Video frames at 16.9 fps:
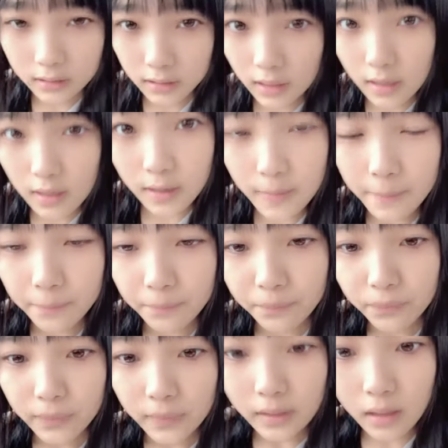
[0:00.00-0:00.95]
が
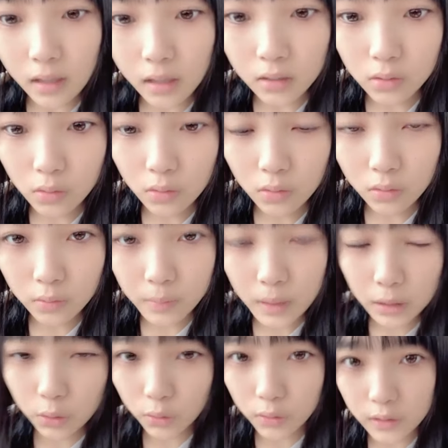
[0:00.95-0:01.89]
あの
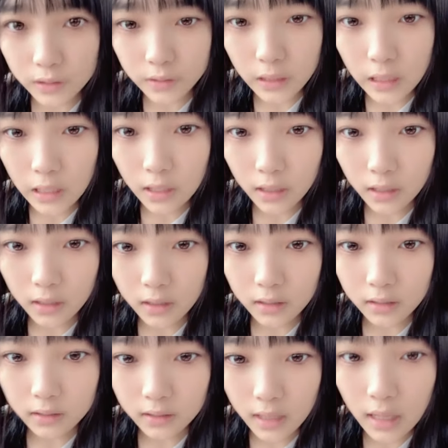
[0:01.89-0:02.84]
まあどうなるか
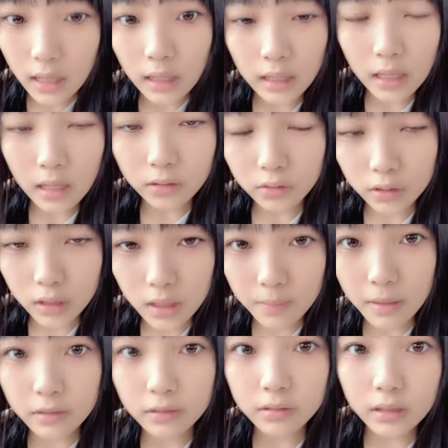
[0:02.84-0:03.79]
であの決
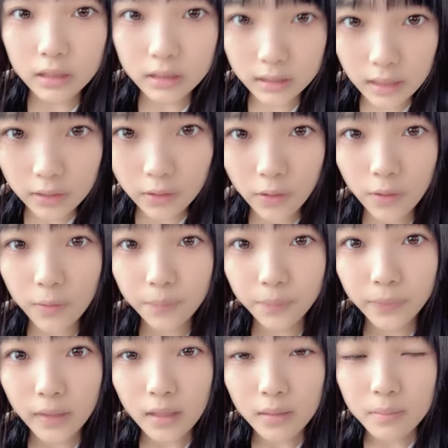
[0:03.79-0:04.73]
まるんですけど
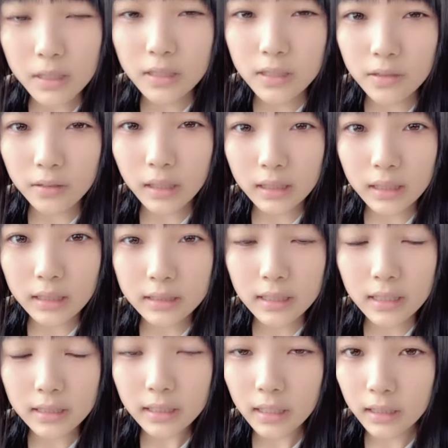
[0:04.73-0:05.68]
ミッションが達
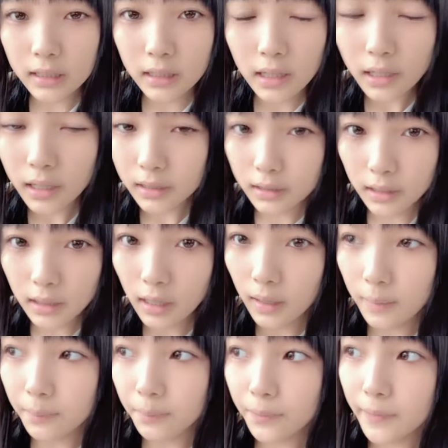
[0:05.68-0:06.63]
成されてなかった
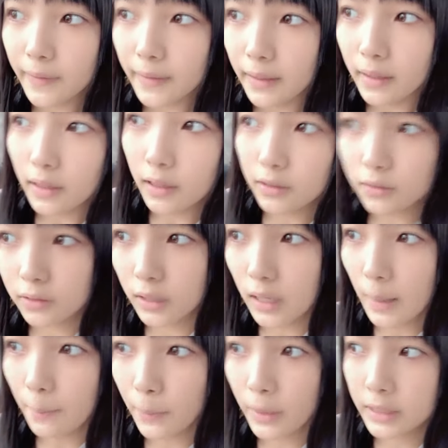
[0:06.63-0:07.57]
らあの
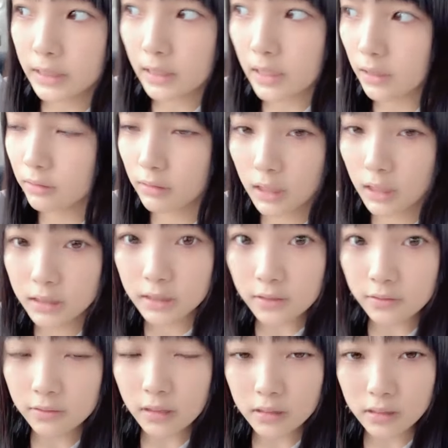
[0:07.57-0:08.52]
完売じゃなくなっ
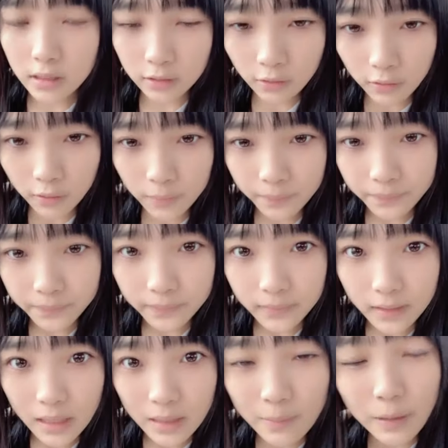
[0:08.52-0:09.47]
ちゃうんですけど
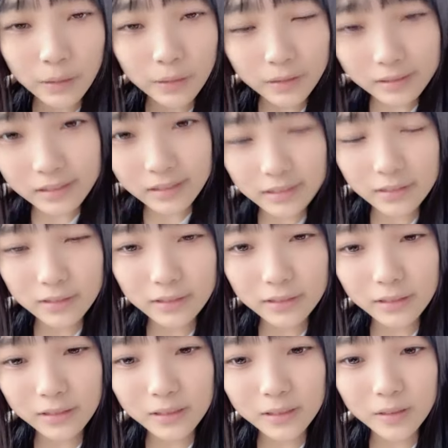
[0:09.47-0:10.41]
今のところ
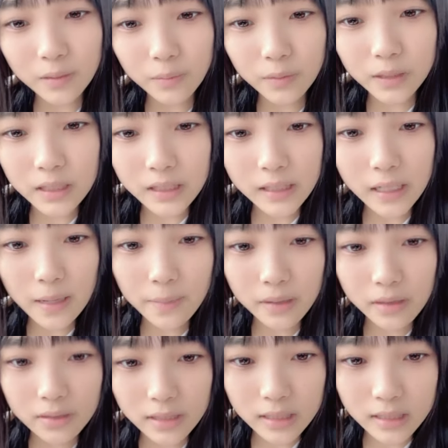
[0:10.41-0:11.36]
どっちとも2時間
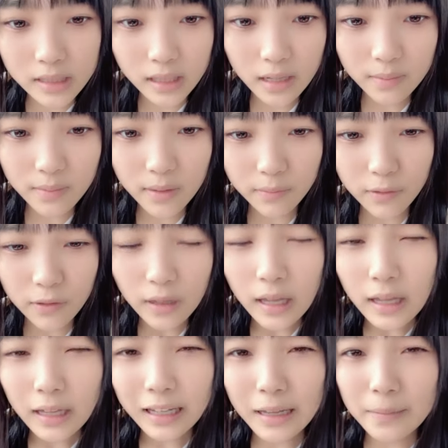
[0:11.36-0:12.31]
目と3時間目も
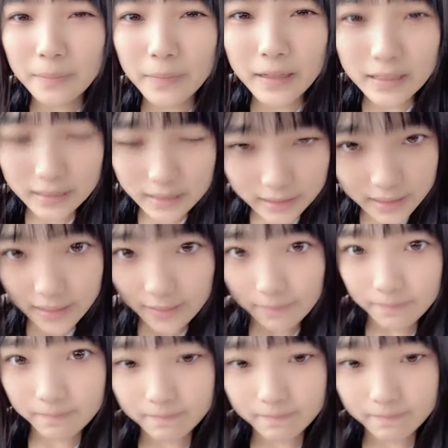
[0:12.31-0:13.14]
完売してて